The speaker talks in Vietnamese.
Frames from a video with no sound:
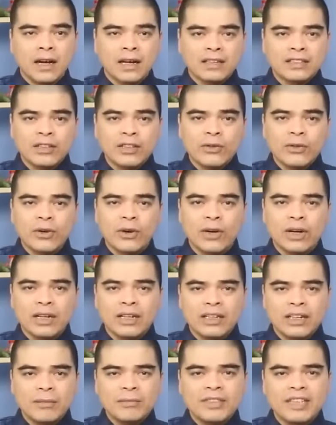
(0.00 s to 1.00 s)
à, sau đó
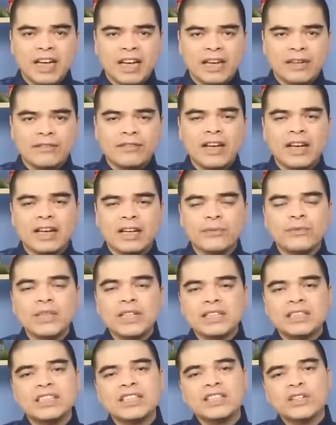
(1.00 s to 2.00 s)
đem trải về cái vị
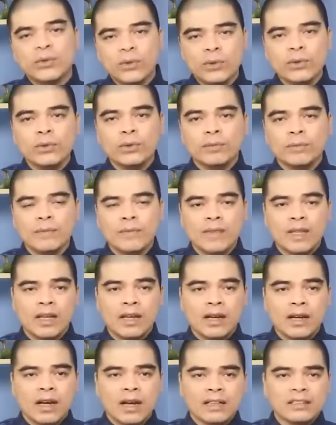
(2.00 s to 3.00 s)
trí cũ
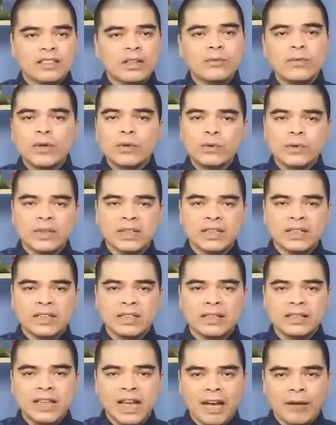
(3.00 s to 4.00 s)
à, trong phong thủy
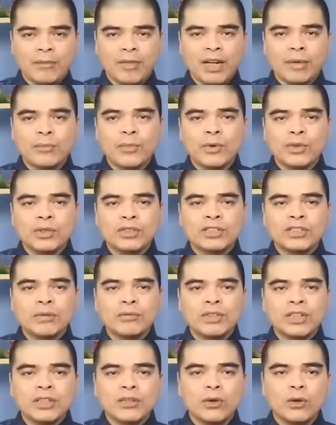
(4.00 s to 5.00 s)
thảm là một
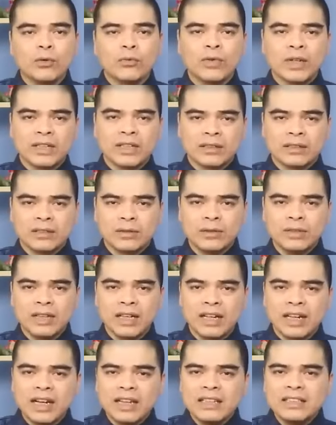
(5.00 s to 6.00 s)
trong những cái đồ vật có
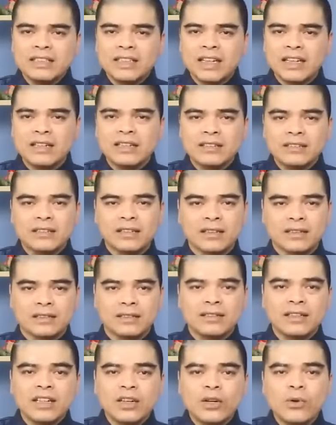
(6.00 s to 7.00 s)
thể ngăn chặn được
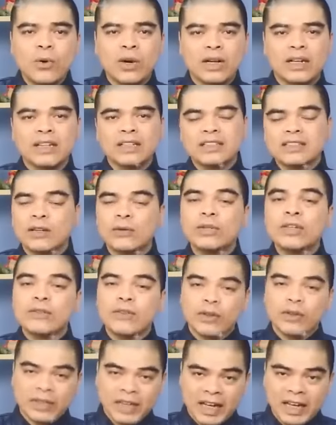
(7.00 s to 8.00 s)
những cái luồng khí xấu đi
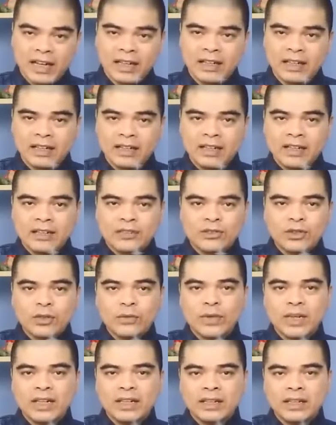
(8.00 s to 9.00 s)
vào nhà do
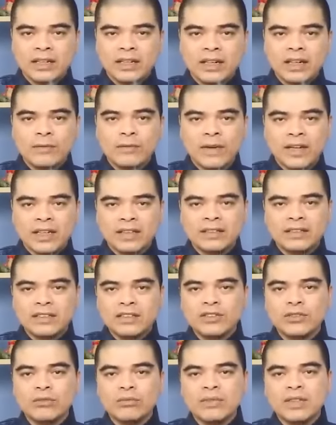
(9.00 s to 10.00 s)
vậy cần phải
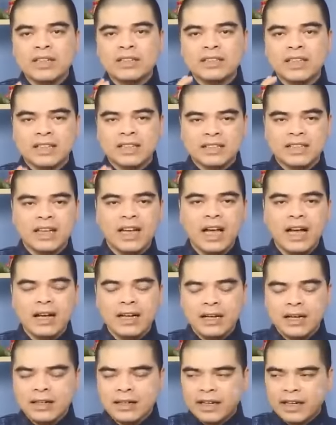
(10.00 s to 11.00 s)
giữ chúng thật sạch sẽ
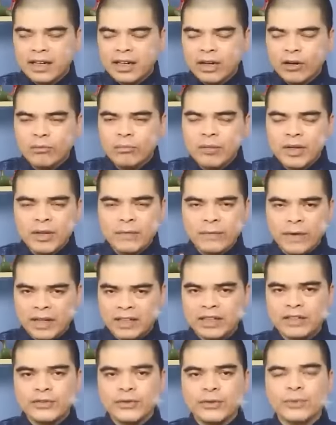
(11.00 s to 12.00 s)
để không bị
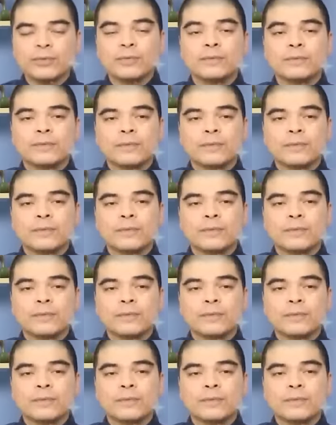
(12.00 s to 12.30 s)
phản tác dụng